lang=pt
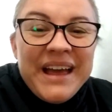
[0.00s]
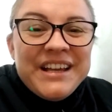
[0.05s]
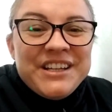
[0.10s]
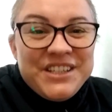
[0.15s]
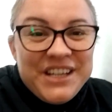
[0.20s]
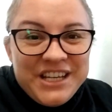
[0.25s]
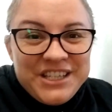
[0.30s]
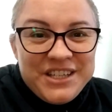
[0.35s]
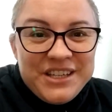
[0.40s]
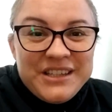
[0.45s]

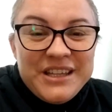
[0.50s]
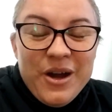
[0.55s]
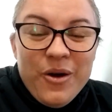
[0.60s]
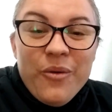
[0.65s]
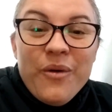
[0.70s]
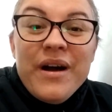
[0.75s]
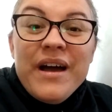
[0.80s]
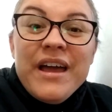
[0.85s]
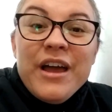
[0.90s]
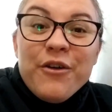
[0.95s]
Gente,
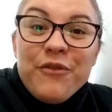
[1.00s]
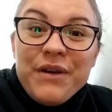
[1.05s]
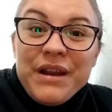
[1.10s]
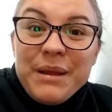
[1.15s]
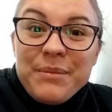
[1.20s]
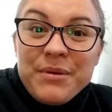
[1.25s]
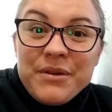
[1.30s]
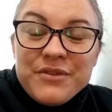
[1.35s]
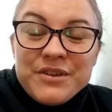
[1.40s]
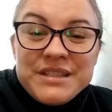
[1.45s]
então, eu
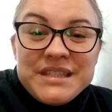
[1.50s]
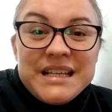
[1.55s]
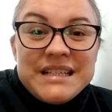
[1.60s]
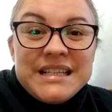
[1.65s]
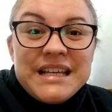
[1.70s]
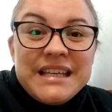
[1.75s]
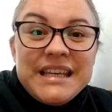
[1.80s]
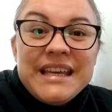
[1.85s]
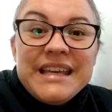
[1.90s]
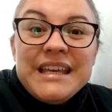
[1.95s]
falei pra vocês
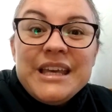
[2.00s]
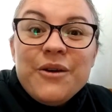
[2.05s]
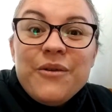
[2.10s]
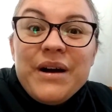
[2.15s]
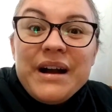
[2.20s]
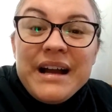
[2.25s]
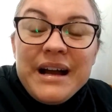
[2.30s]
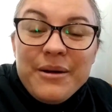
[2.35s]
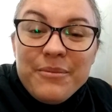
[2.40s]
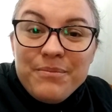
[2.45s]
aqui que eu
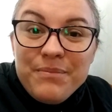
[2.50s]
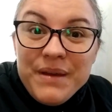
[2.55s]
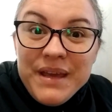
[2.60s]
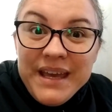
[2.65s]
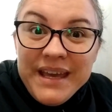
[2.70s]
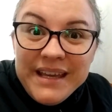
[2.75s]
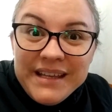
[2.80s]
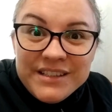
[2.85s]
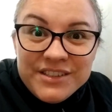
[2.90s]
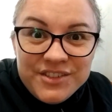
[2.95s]

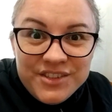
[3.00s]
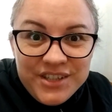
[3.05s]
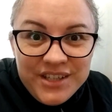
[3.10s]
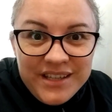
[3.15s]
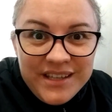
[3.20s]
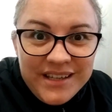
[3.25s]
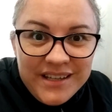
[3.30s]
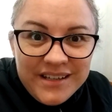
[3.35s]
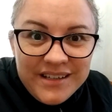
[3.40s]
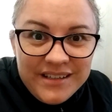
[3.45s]
acabei de
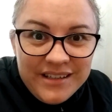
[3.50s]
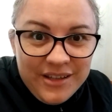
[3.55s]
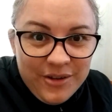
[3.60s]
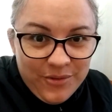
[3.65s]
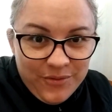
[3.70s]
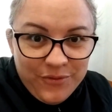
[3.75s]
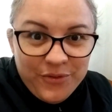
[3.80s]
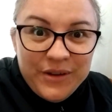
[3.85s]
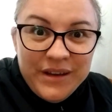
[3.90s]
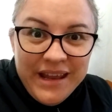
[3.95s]
ir, que
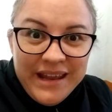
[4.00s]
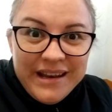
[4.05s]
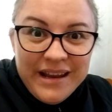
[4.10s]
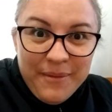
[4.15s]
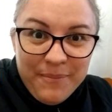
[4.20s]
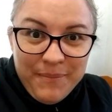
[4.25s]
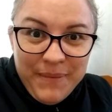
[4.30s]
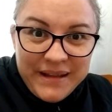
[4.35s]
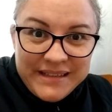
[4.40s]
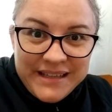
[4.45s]
eu fui, né, na
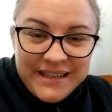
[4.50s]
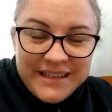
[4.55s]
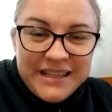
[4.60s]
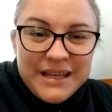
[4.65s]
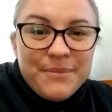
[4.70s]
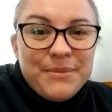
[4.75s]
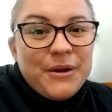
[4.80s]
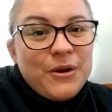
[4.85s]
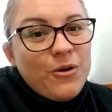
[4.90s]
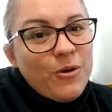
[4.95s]

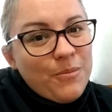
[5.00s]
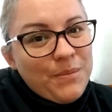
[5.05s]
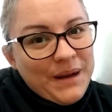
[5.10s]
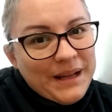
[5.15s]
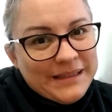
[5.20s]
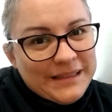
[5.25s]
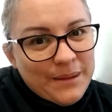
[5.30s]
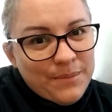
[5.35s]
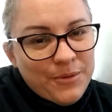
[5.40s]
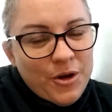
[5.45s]
padaria pra
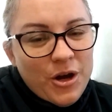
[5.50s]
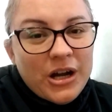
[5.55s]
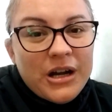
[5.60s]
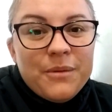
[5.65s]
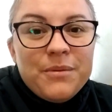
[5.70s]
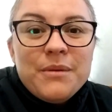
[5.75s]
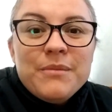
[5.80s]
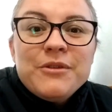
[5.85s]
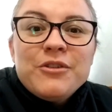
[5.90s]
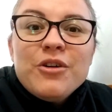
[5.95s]
comprar
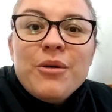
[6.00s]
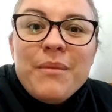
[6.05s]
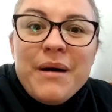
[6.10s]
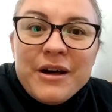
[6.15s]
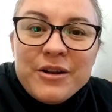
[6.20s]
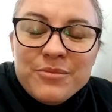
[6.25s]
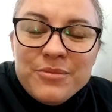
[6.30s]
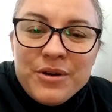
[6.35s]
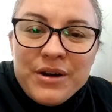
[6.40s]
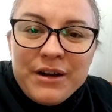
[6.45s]
tapioca pra me
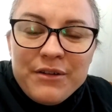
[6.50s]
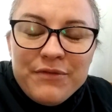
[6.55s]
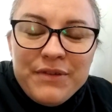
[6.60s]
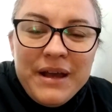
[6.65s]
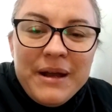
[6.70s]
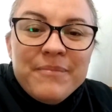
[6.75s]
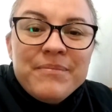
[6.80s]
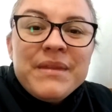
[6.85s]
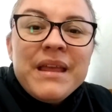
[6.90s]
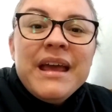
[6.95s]
tomar o meu
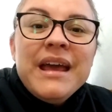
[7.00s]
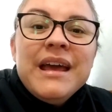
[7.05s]
café.